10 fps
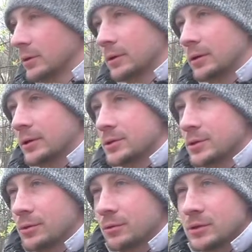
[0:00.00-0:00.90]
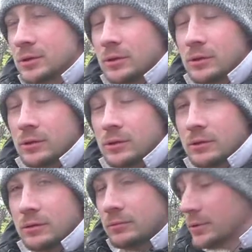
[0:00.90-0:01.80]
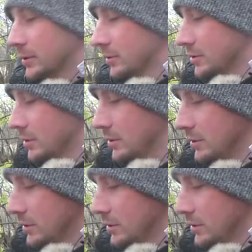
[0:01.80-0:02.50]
А, есть еще несколько таких же